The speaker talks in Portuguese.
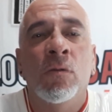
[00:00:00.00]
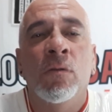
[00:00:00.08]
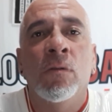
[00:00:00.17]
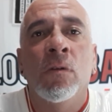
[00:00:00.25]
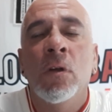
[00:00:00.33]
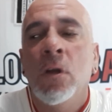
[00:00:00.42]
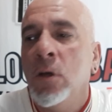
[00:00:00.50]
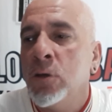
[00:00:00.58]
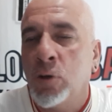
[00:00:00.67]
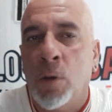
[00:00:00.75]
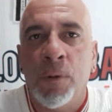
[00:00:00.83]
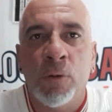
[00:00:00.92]
no
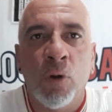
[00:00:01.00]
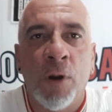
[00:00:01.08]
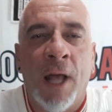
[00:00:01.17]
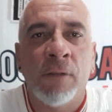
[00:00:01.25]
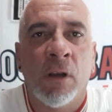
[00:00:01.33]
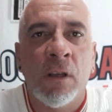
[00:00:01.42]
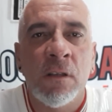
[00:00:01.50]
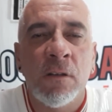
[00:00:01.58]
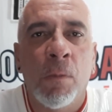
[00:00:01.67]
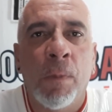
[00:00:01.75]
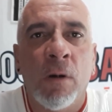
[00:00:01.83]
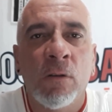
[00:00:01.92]
Shopping Eldorado aqui em
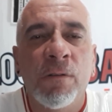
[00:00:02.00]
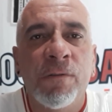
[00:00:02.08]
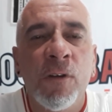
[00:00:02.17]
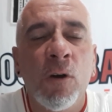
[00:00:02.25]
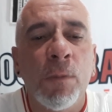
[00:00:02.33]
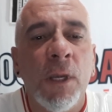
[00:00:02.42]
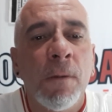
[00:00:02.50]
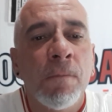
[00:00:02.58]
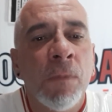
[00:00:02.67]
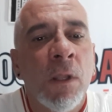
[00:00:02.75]
São Paulo do filme,